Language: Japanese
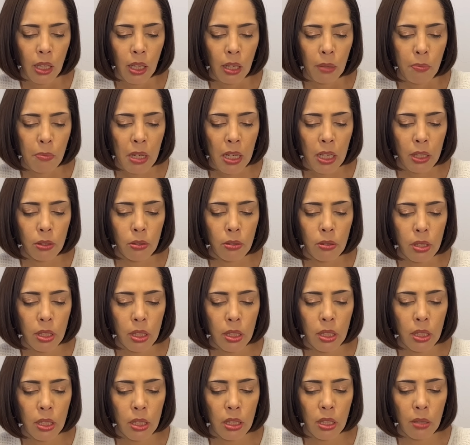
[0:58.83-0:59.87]
まあ投資
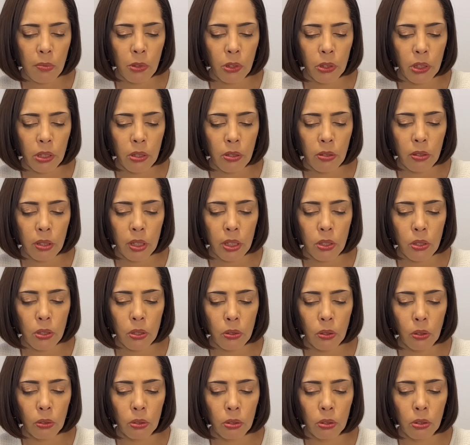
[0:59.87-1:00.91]
にしても日本が中
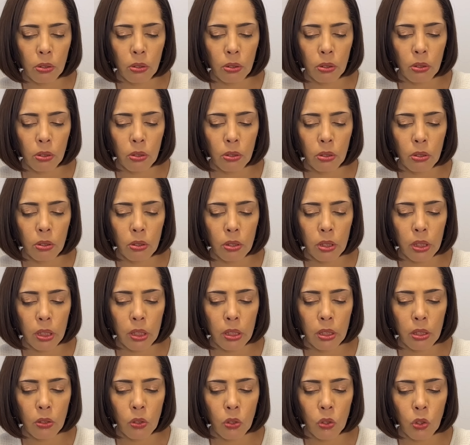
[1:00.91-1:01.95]
国のことを投資
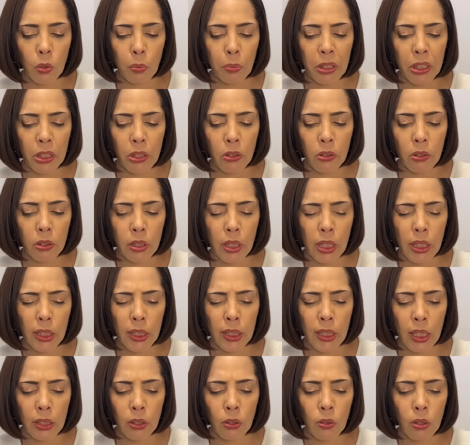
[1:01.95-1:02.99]
するほど魅力的
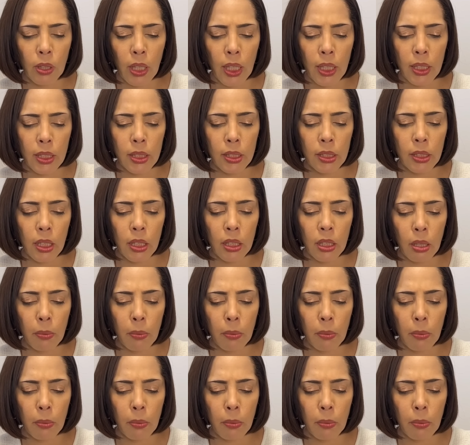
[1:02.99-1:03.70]
だと感じていれ